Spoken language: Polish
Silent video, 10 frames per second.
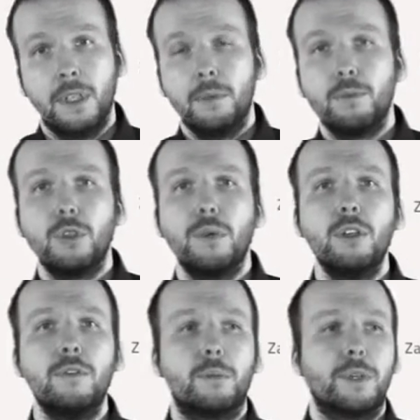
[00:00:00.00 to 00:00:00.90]

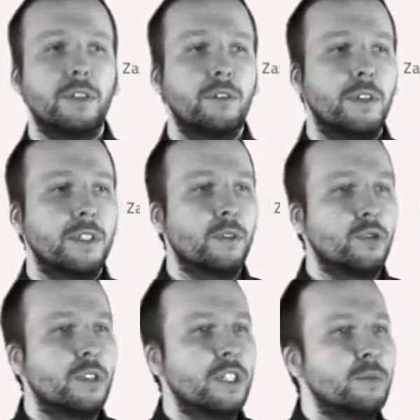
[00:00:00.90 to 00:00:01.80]
Przykładowo, projektowanie na
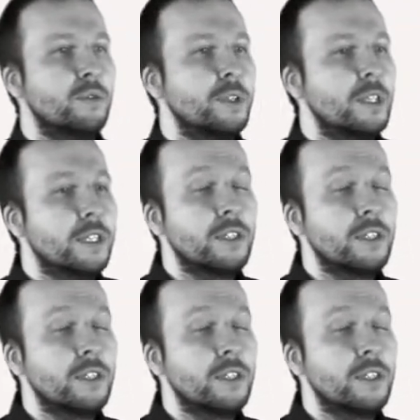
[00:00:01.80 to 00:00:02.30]
urządzenia mobilne jest